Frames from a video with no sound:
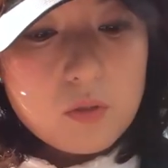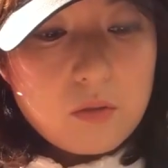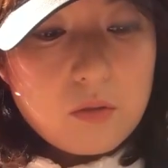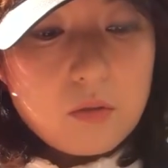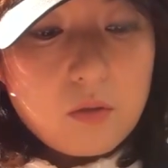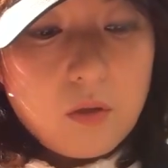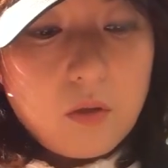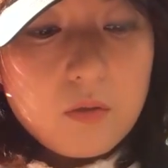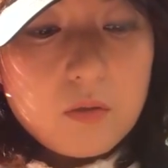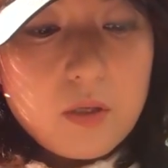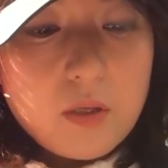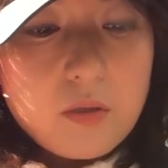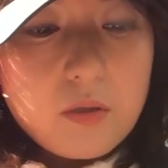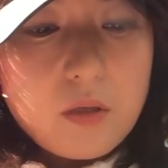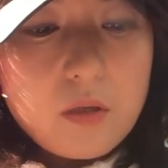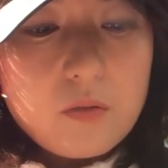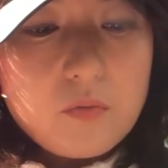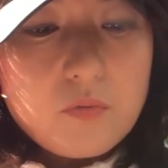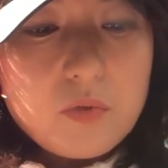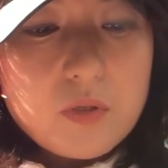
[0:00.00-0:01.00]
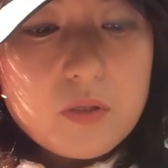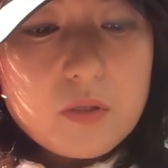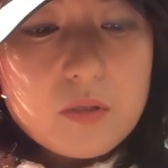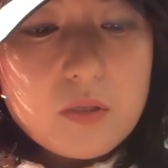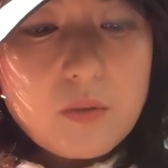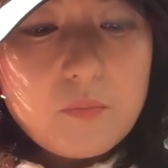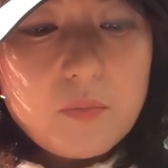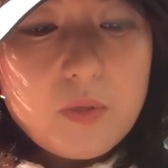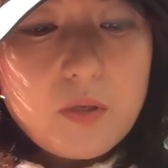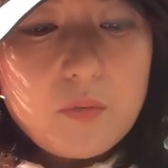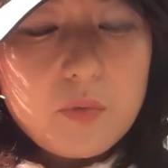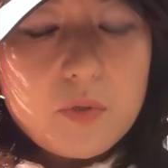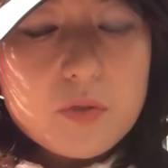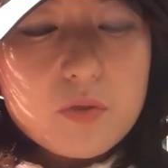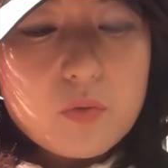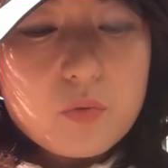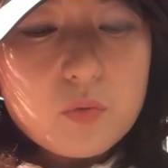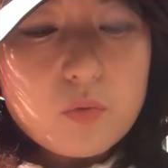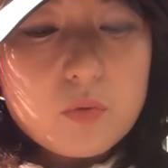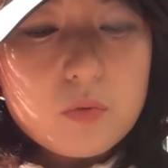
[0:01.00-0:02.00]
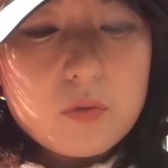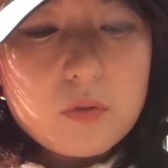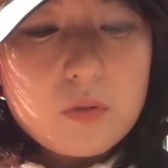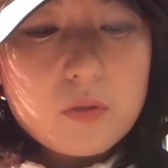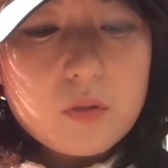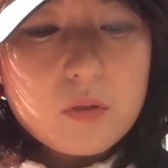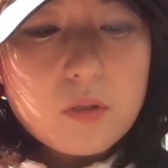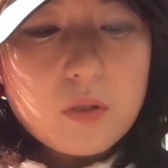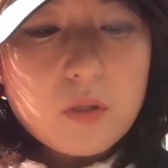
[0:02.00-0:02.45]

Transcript: 어, On I Can Read 3레벨 정도를